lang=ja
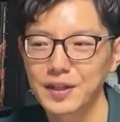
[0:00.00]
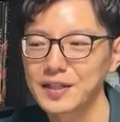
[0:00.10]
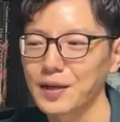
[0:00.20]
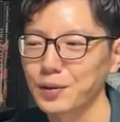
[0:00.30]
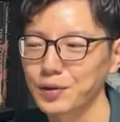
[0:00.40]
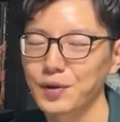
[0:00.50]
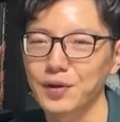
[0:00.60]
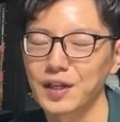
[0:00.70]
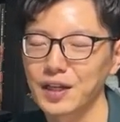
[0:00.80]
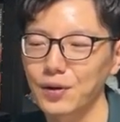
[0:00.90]
久子と
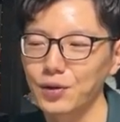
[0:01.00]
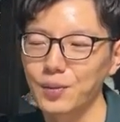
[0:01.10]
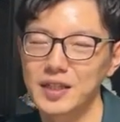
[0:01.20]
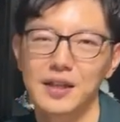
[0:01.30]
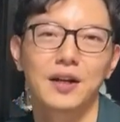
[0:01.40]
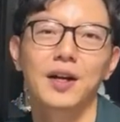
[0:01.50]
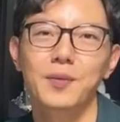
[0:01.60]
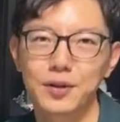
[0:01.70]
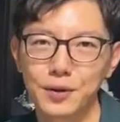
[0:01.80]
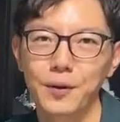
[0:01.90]
キリコの目線から
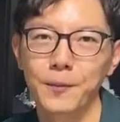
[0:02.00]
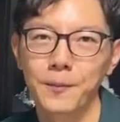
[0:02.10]
見ると。